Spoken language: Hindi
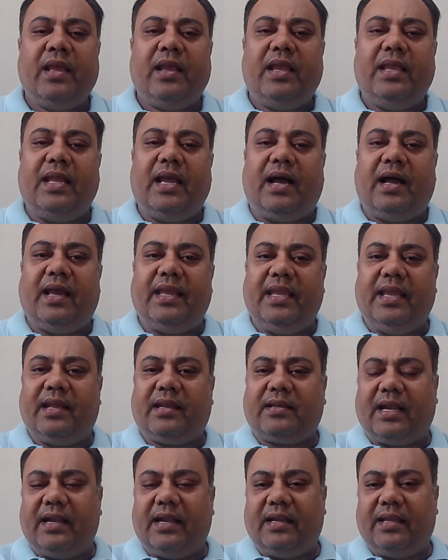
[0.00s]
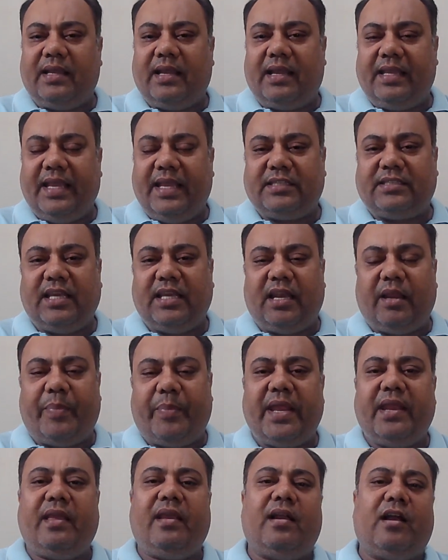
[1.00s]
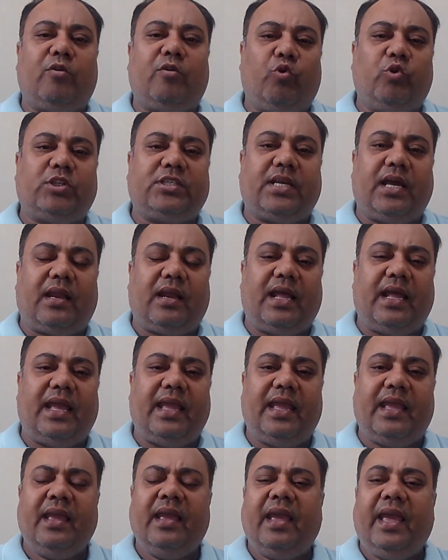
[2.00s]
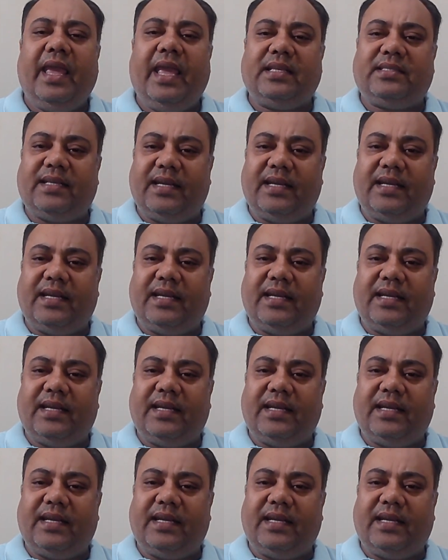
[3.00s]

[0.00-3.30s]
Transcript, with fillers: या एयर एसी रिपेयरिंग का कोर्स करना है एसी